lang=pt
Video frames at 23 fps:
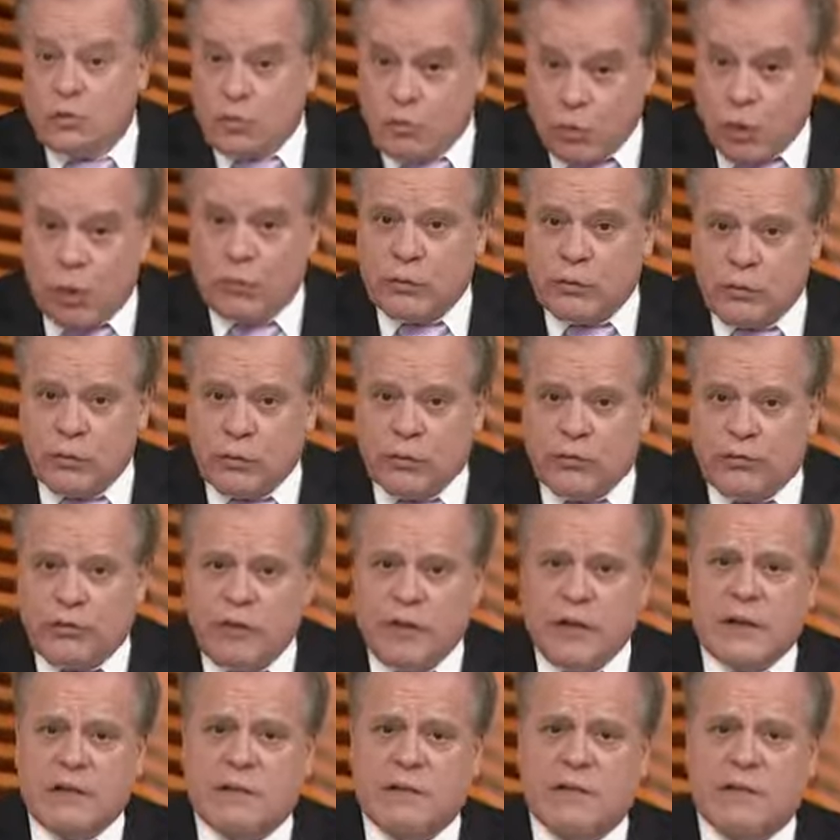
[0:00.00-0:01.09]
Todos os
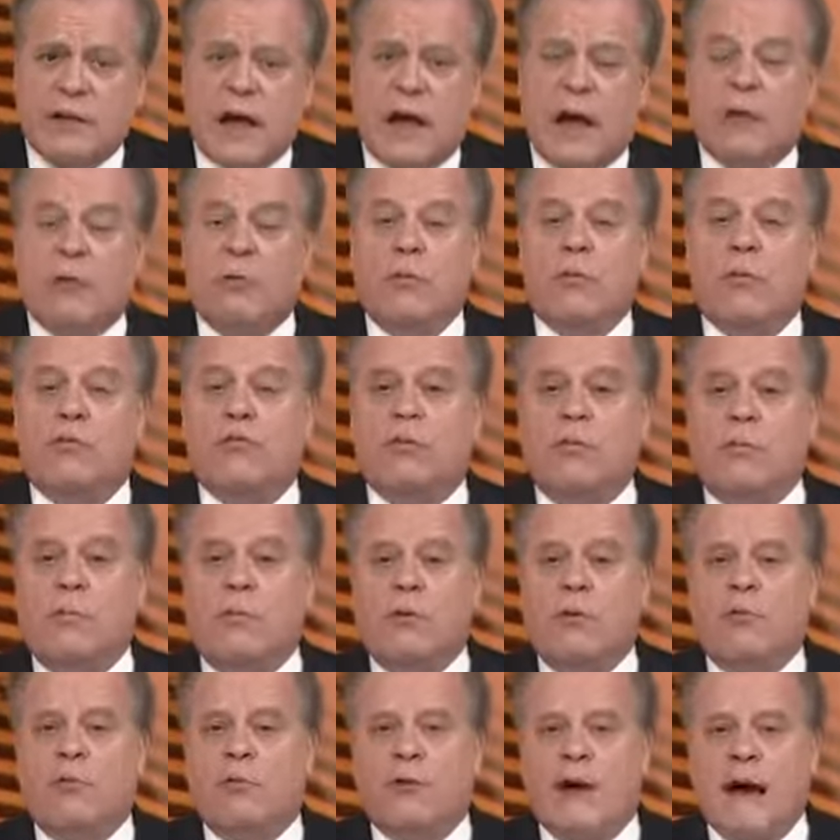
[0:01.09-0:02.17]
dias, alunos de um
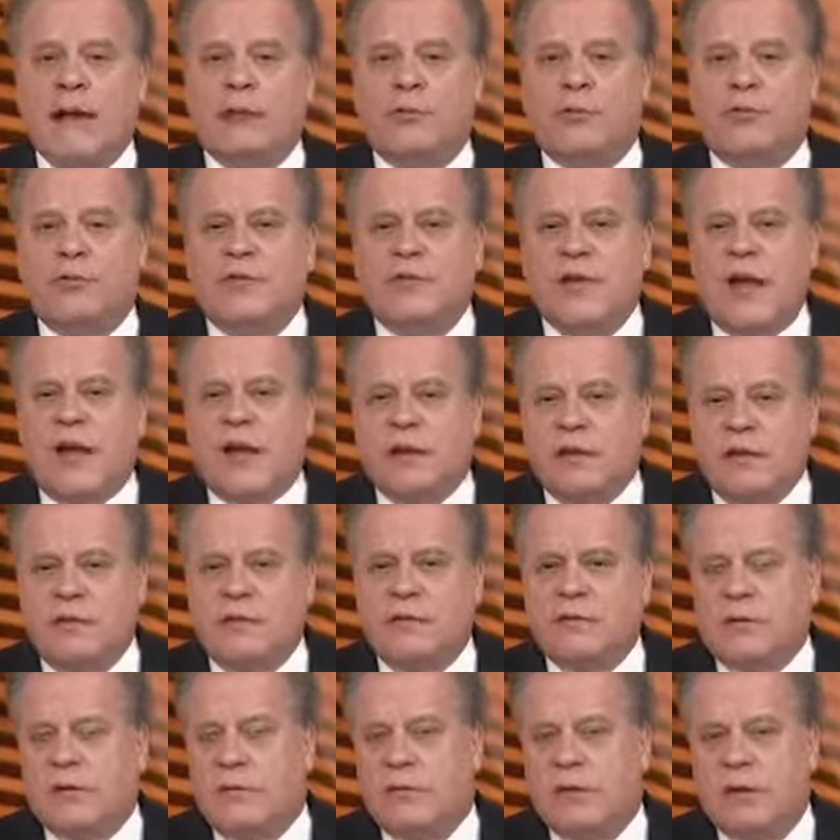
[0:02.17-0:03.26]
povoado se
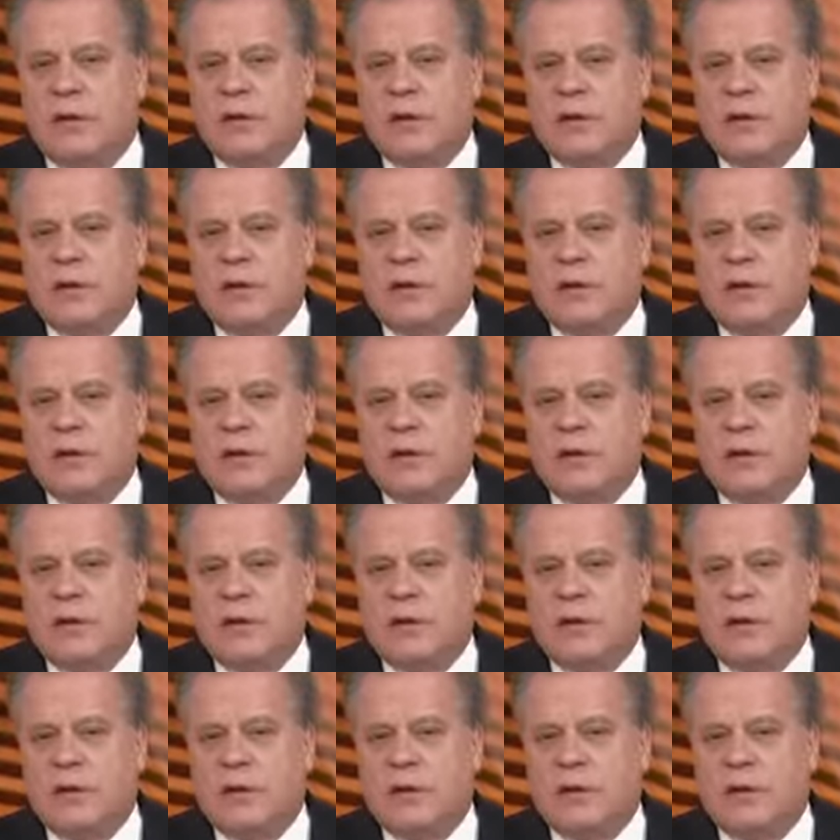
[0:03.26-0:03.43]
arriscam